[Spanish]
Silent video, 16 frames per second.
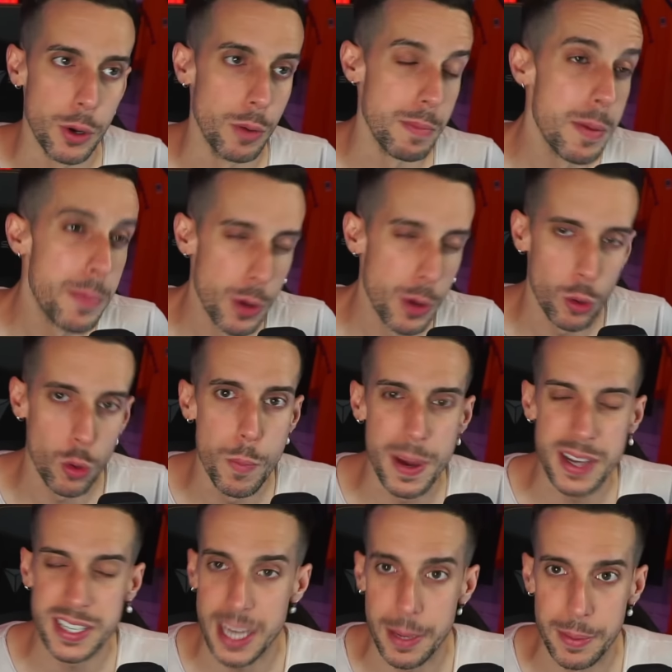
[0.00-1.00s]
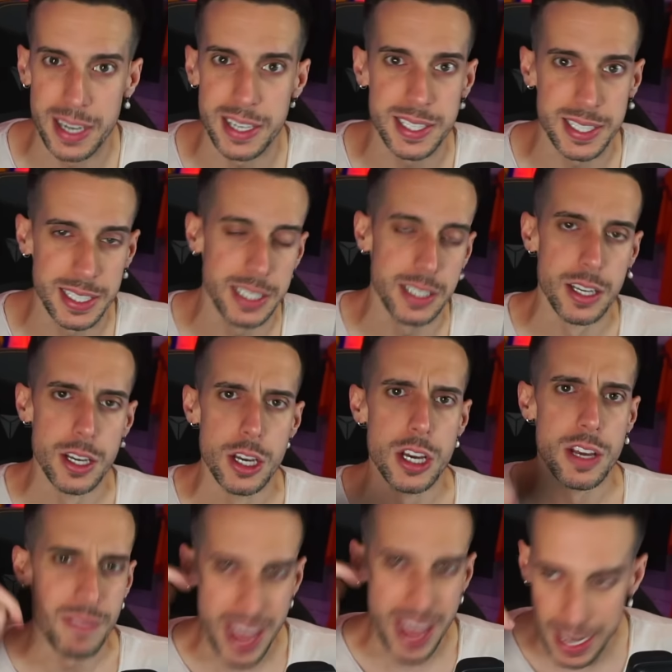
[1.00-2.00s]
Me preocupa saber si
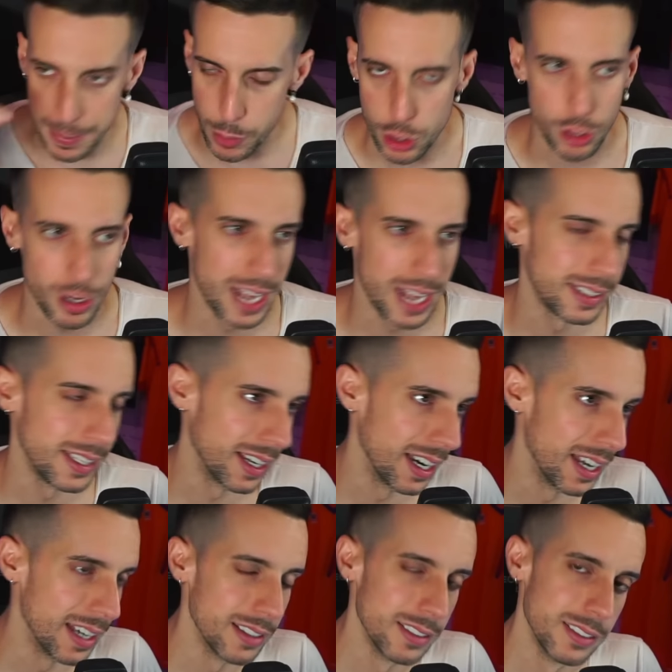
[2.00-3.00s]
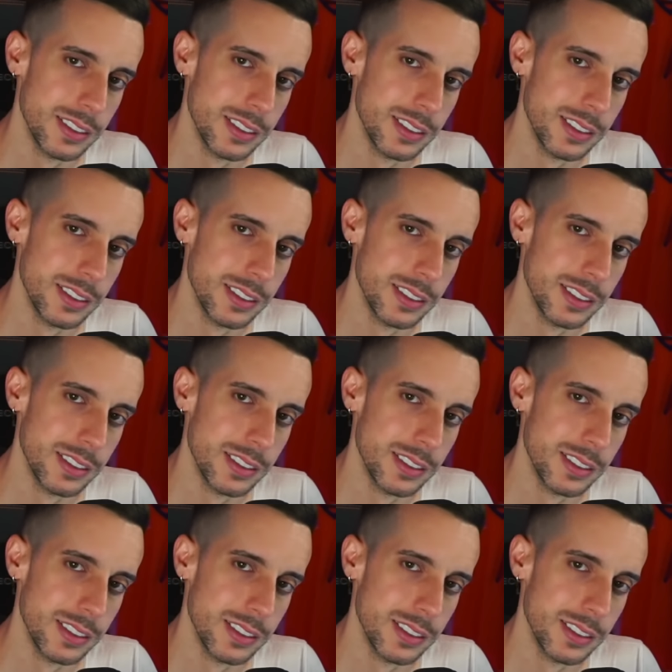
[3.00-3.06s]
daremos la tecla.